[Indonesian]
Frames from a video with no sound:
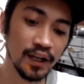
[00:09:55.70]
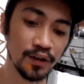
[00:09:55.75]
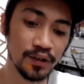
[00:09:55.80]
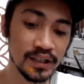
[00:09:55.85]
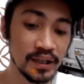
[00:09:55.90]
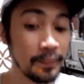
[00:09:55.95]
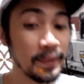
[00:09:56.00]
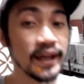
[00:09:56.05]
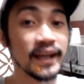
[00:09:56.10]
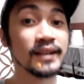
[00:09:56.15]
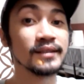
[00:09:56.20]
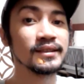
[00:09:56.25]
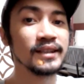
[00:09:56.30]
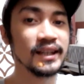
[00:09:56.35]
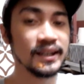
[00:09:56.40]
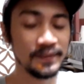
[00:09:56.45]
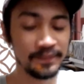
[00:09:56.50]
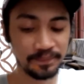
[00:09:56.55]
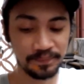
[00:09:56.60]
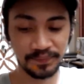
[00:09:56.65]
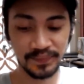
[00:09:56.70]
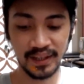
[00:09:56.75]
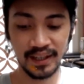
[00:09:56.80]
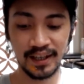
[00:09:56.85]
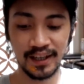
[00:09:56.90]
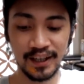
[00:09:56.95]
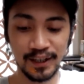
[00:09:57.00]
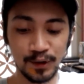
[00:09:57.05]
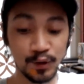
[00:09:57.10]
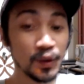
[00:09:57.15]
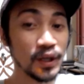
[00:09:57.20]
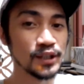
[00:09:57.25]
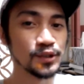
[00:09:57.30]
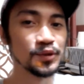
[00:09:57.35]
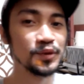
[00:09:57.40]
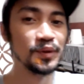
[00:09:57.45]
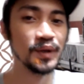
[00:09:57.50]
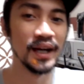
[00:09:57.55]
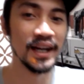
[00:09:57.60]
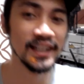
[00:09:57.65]
udah beres ya uh,
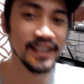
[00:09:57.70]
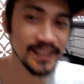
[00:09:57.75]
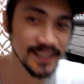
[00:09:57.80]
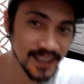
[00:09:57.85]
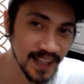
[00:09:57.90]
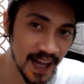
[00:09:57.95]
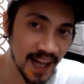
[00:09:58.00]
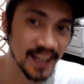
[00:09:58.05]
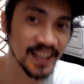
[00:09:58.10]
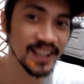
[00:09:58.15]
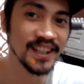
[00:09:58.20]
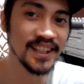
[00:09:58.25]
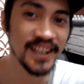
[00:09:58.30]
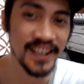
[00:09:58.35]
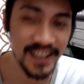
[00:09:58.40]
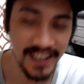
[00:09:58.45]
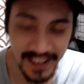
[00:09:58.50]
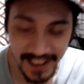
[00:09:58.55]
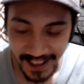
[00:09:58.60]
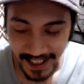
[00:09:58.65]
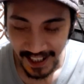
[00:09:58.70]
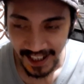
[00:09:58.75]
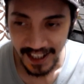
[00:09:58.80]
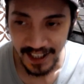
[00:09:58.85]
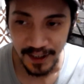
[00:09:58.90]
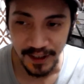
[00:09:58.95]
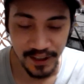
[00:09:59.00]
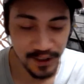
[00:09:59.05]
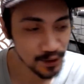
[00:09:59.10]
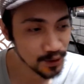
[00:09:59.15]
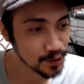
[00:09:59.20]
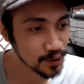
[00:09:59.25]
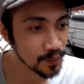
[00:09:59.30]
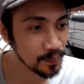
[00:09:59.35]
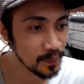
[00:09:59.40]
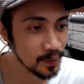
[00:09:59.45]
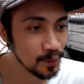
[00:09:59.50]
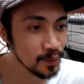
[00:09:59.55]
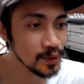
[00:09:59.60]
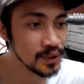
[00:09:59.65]
tugas gue hari ini untuk
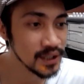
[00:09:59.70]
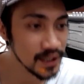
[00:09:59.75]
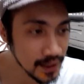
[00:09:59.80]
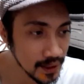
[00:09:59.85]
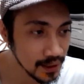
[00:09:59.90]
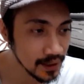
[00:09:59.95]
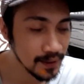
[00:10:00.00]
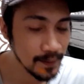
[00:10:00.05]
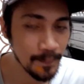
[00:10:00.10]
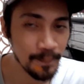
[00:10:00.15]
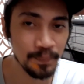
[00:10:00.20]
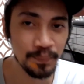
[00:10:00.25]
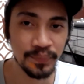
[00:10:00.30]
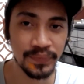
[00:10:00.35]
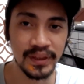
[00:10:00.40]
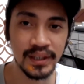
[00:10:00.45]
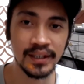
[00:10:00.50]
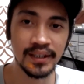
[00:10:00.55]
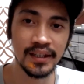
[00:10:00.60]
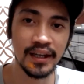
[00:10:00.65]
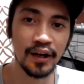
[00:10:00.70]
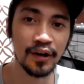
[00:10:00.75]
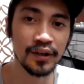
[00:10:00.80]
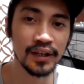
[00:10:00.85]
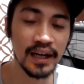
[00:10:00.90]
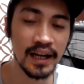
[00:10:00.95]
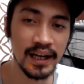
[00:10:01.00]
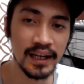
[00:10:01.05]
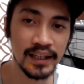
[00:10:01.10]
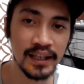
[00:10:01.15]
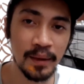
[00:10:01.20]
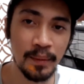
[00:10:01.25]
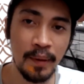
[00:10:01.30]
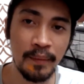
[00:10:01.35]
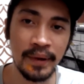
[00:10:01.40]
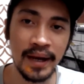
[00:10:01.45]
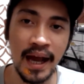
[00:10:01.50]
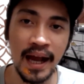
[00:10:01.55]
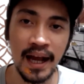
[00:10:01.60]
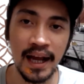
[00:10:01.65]
mengundi tiga orang yang
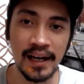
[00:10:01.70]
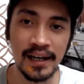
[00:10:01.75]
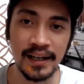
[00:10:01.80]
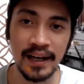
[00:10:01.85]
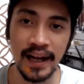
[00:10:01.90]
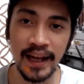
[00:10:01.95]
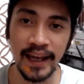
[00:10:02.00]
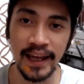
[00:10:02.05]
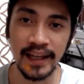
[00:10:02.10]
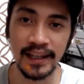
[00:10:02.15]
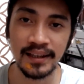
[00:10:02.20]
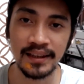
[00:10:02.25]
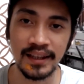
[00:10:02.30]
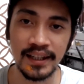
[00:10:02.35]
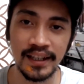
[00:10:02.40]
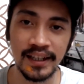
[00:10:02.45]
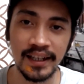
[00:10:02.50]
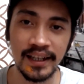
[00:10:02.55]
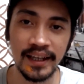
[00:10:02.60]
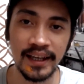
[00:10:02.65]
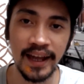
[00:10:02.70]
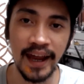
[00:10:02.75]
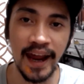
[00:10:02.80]
memenangkan raket Lining